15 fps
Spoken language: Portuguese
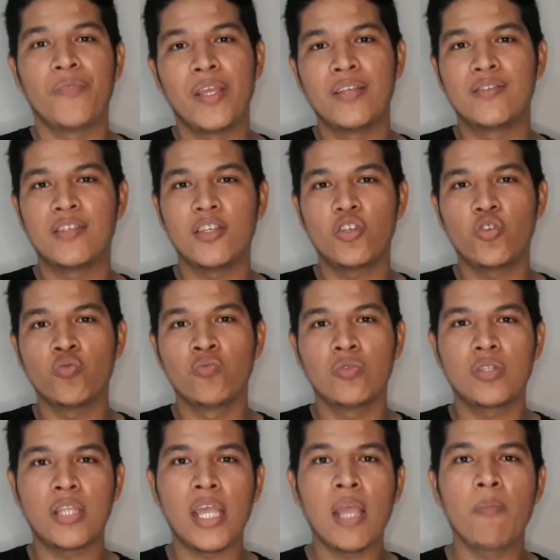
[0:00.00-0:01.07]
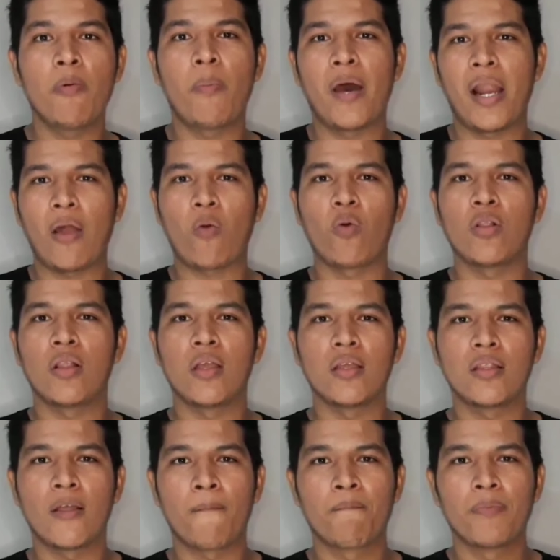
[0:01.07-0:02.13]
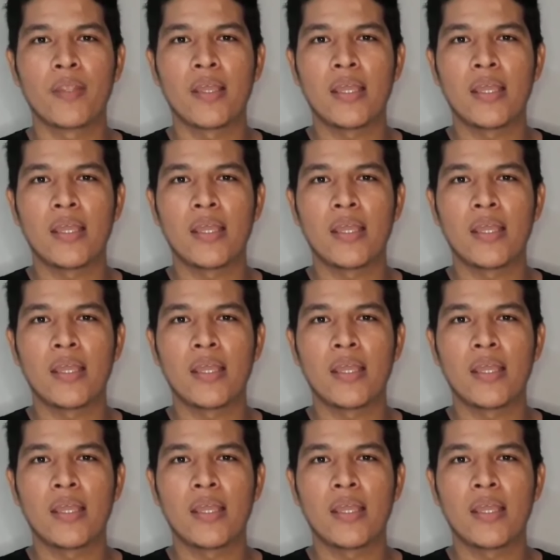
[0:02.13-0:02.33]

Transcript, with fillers: existe um tempo para a colheita.